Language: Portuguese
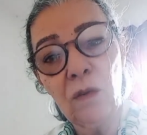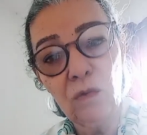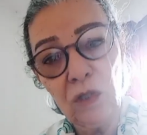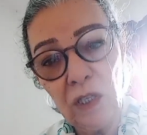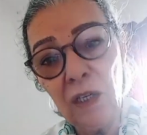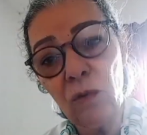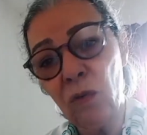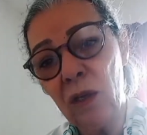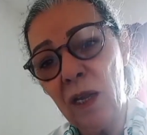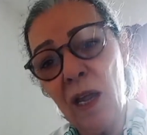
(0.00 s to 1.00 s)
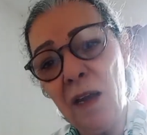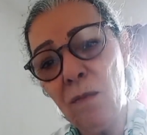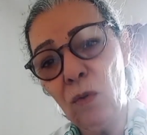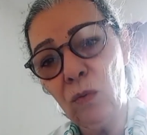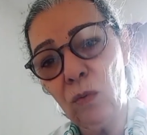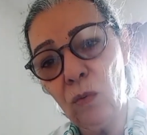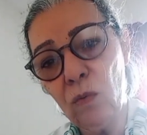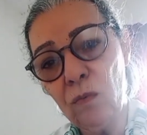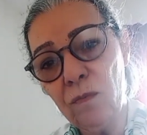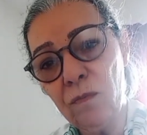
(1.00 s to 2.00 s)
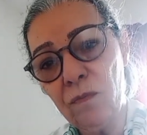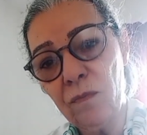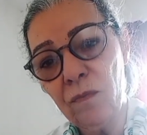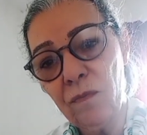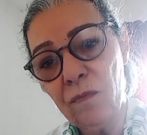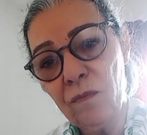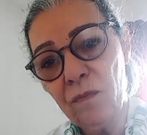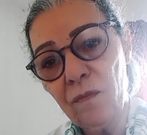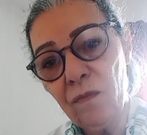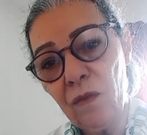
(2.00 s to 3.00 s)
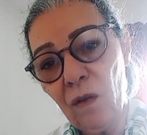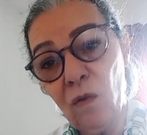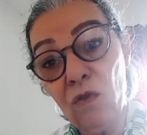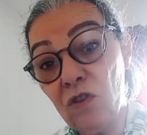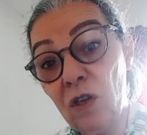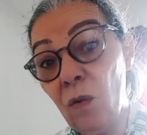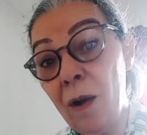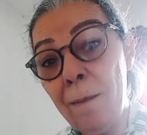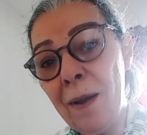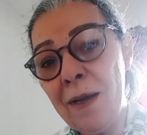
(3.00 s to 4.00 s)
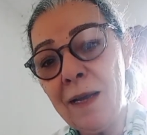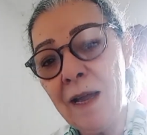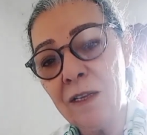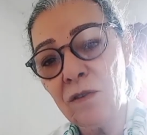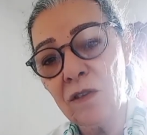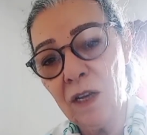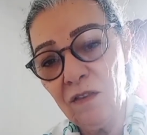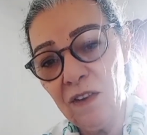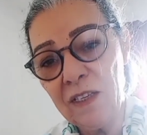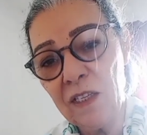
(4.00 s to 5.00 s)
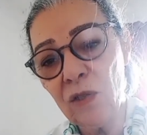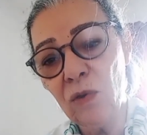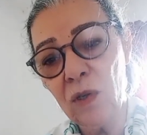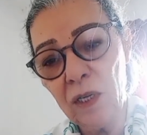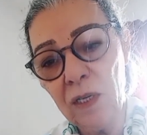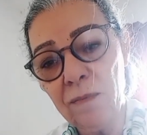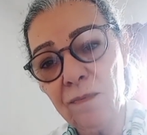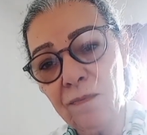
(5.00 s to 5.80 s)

Um circo que ele montou, onde não há palhaços a lhe fazer sorrir